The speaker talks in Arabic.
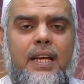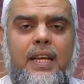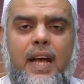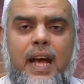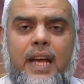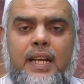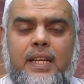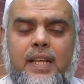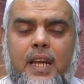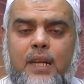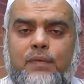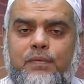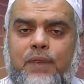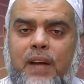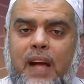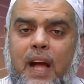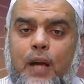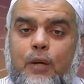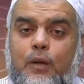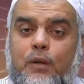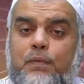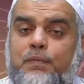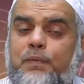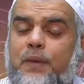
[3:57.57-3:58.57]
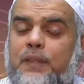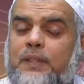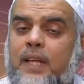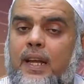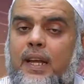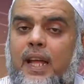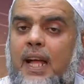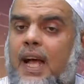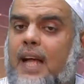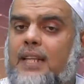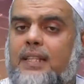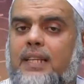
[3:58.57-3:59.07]
أن نرفع كف
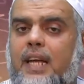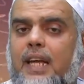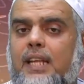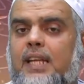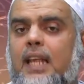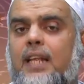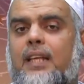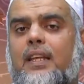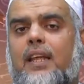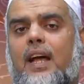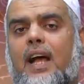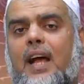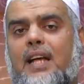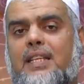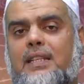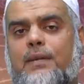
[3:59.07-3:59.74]
الضراعة إلى الله عز